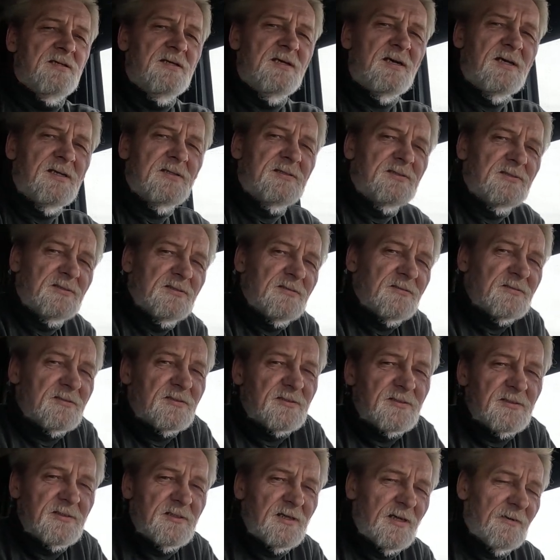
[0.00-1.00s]
jak
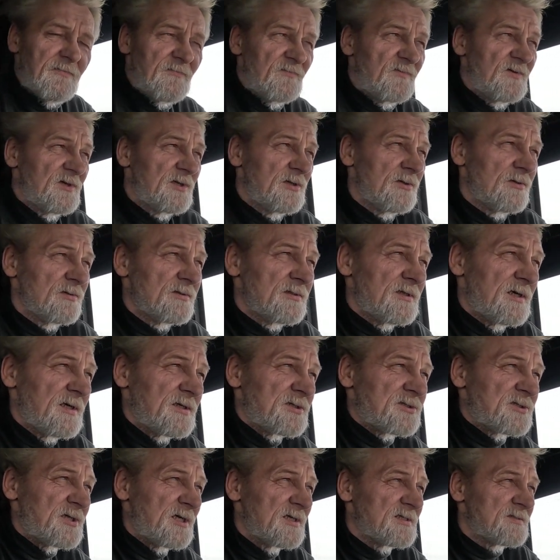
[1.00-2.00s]
tam
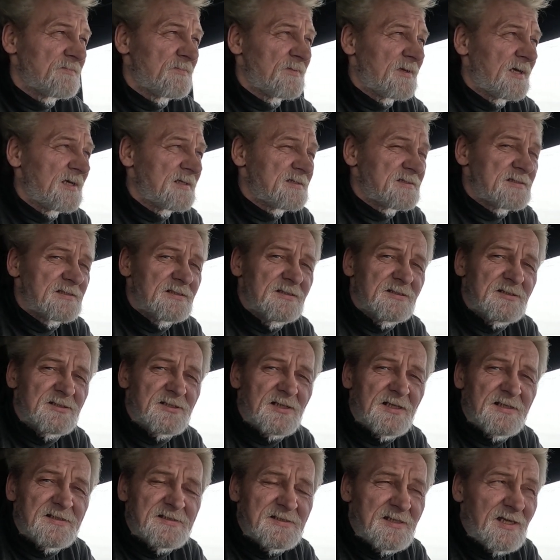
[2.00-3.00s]
wygląda czas pracy,
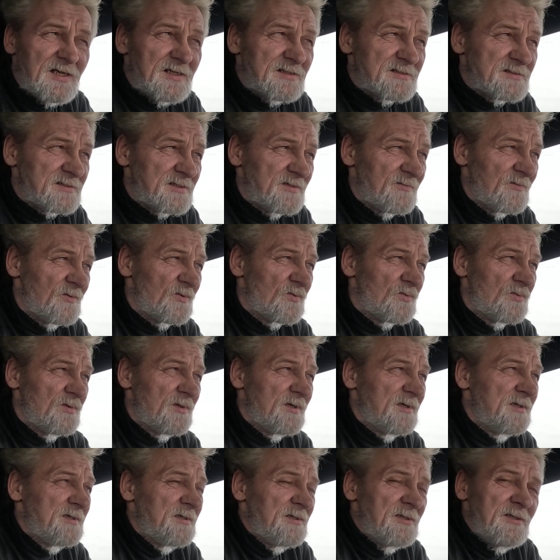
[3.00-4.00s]
czas jazdy w
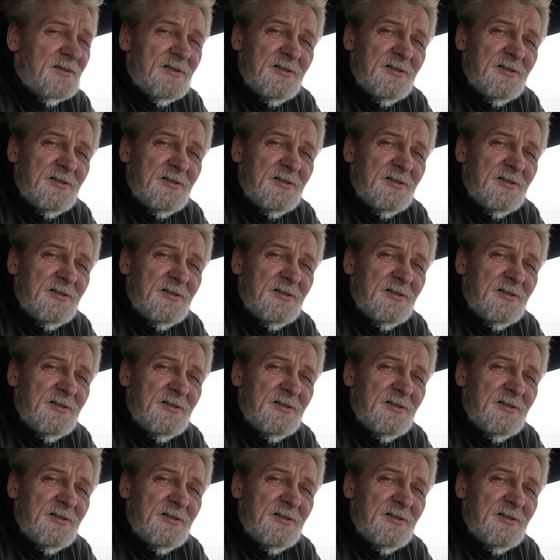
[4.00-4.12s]
ogóle?